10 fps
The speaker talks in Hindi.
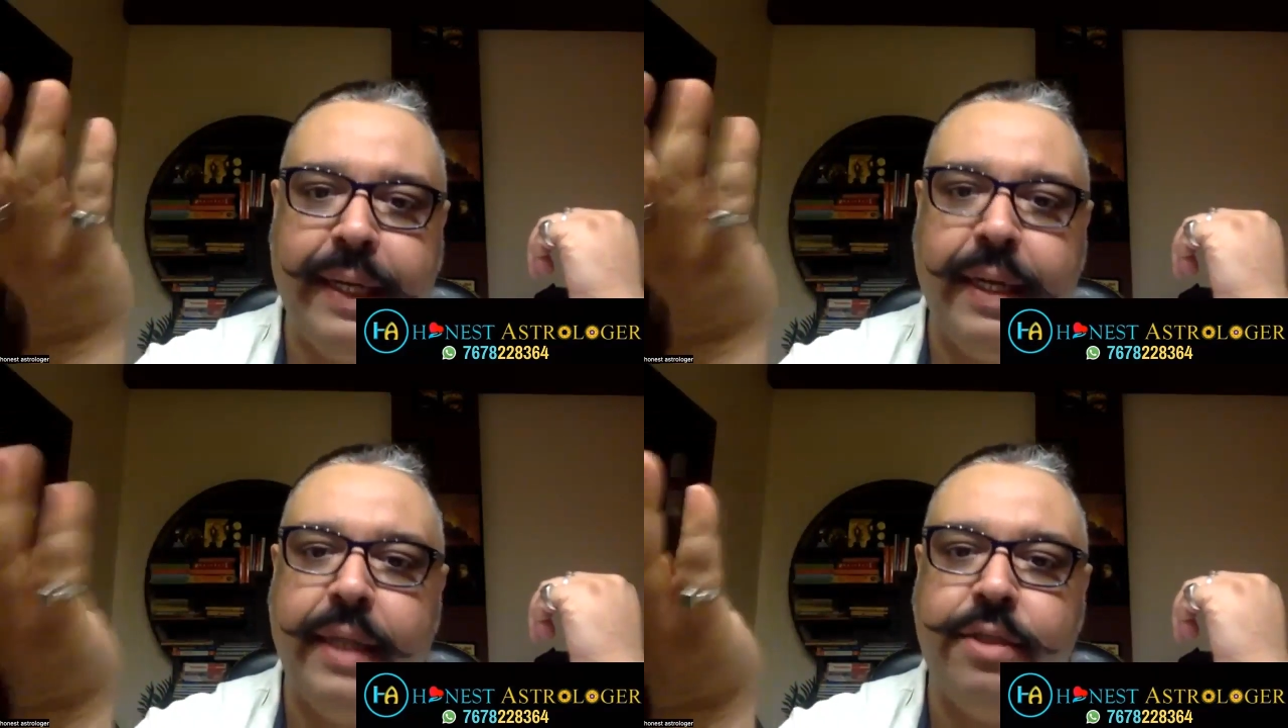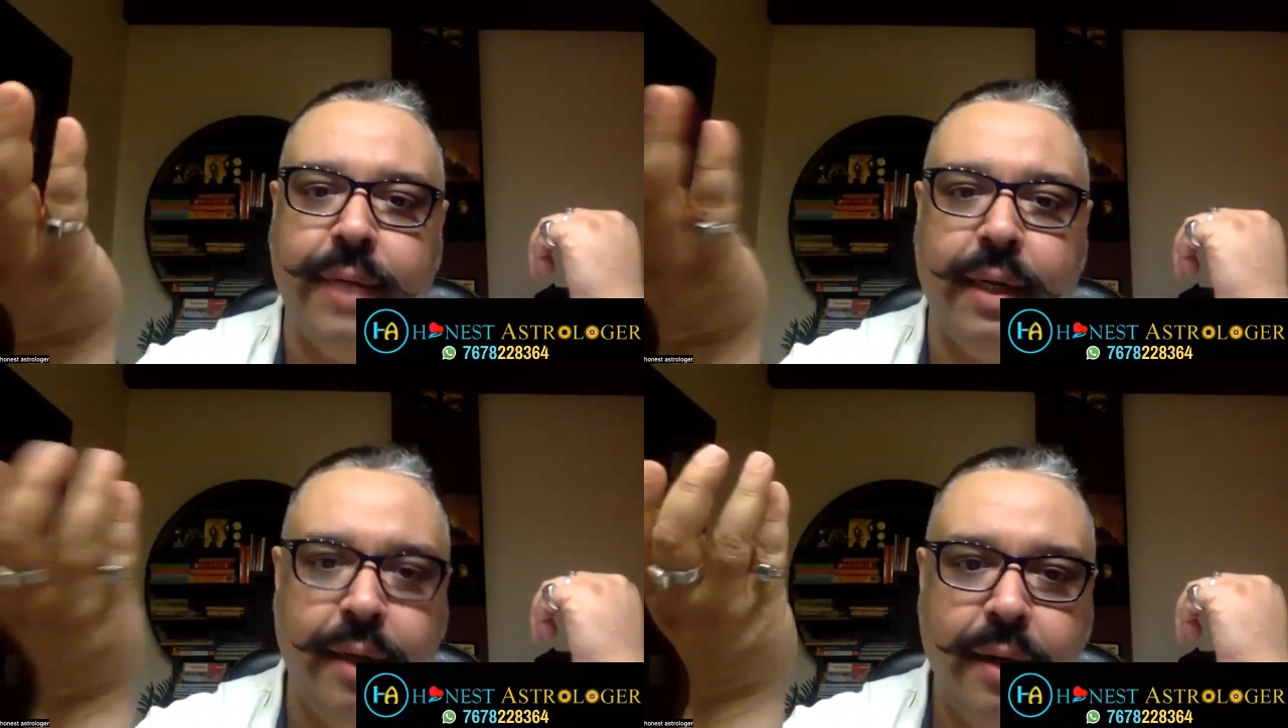बिग
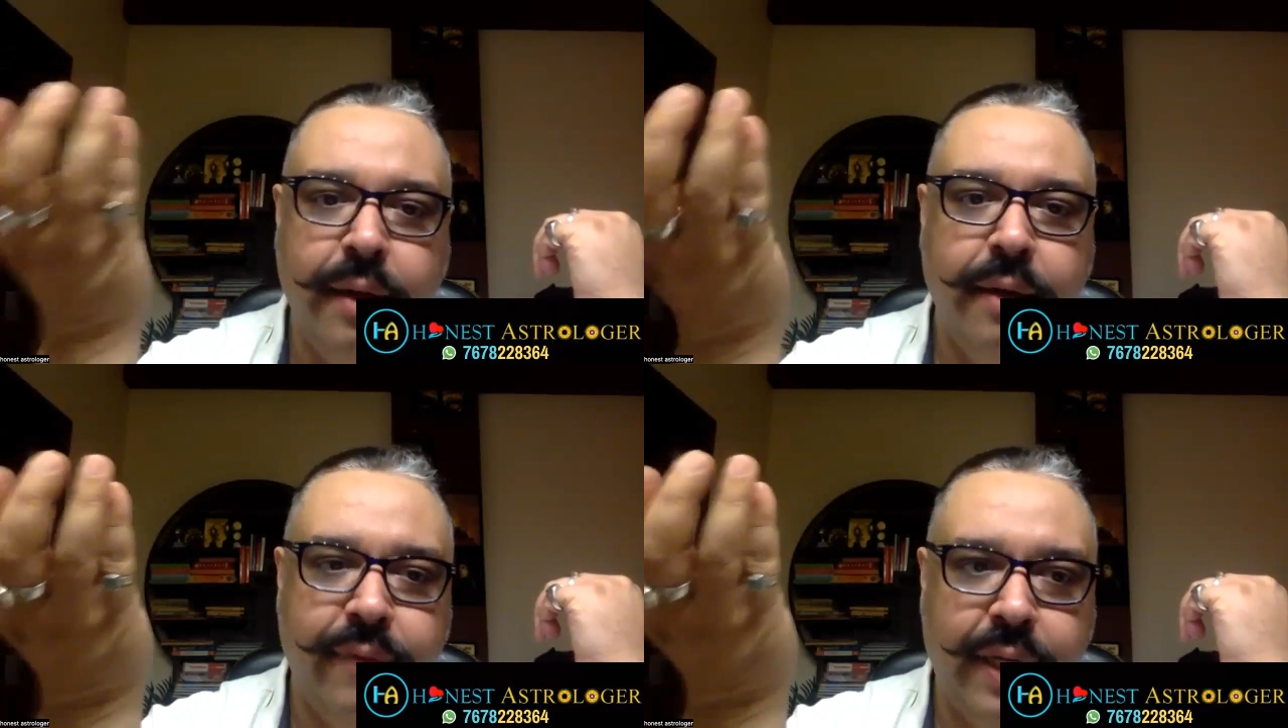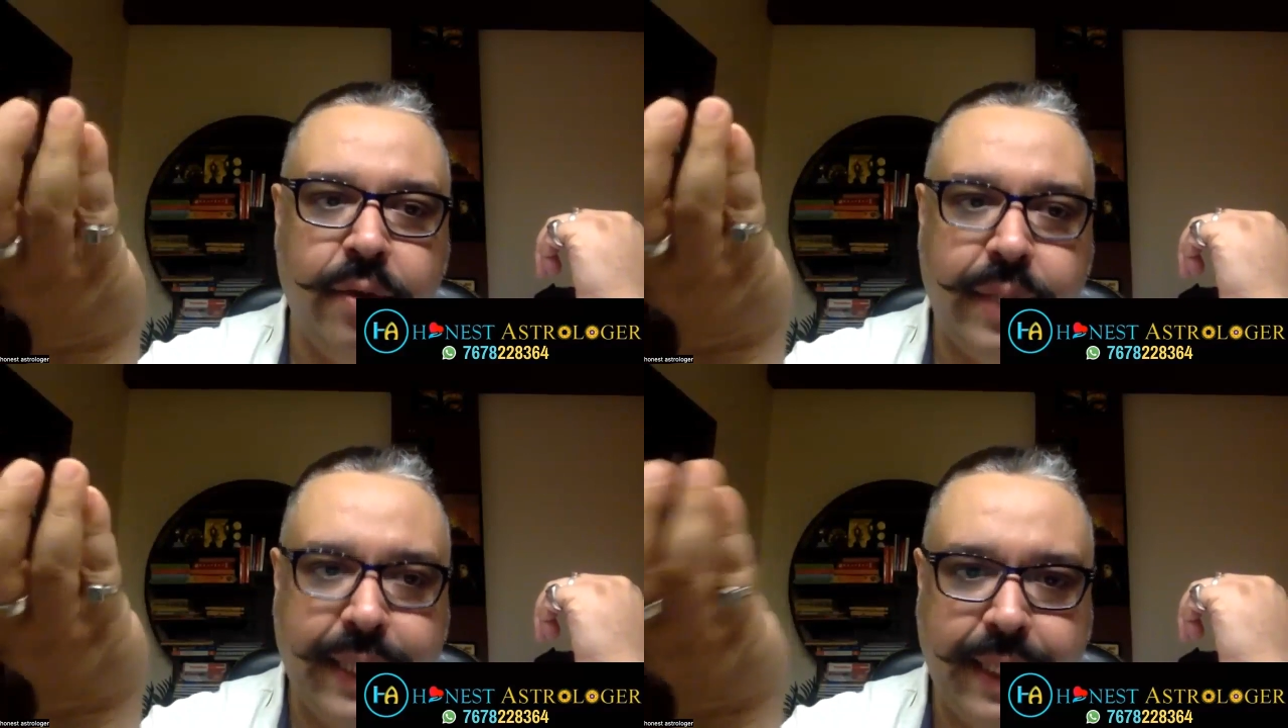रिचुअल व्हेन
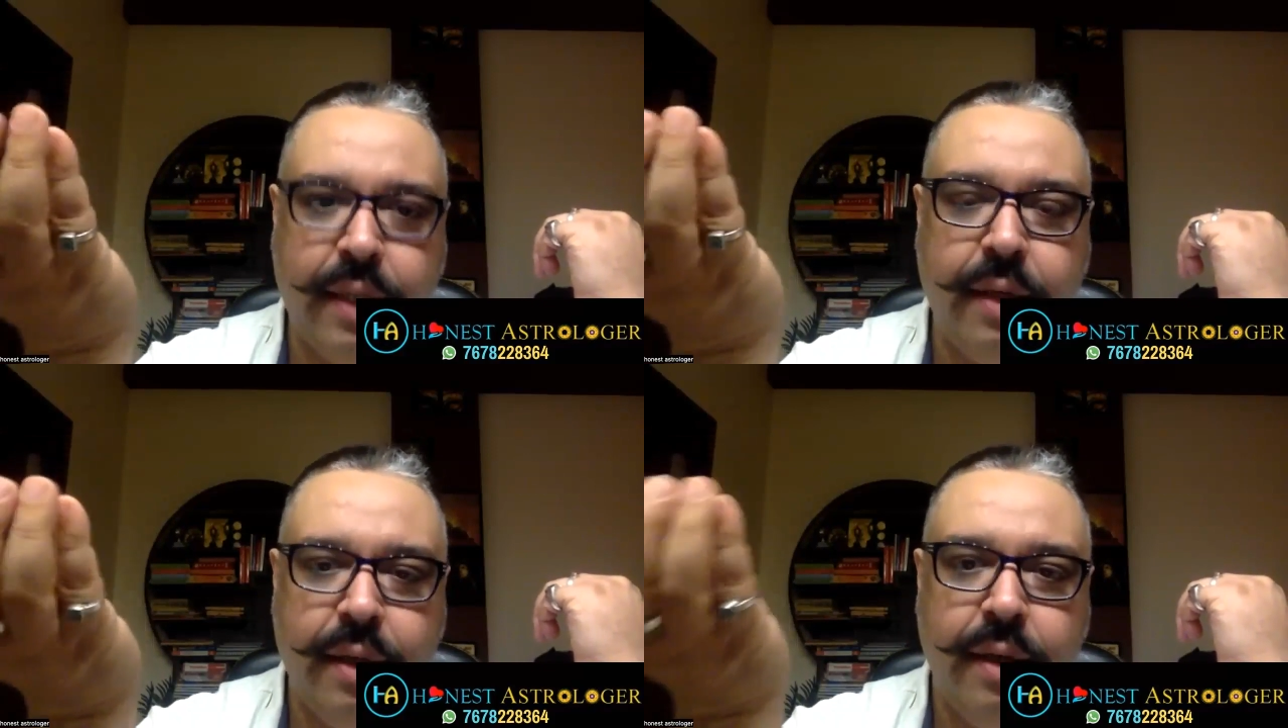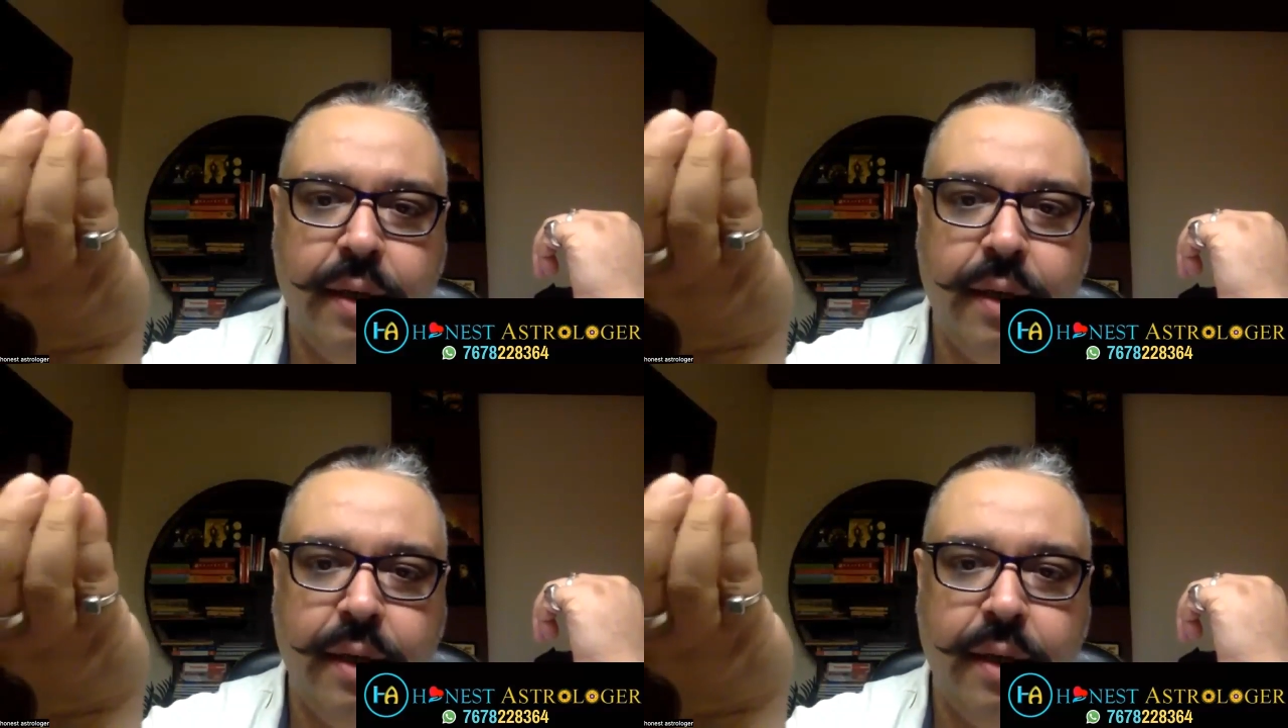यू टेक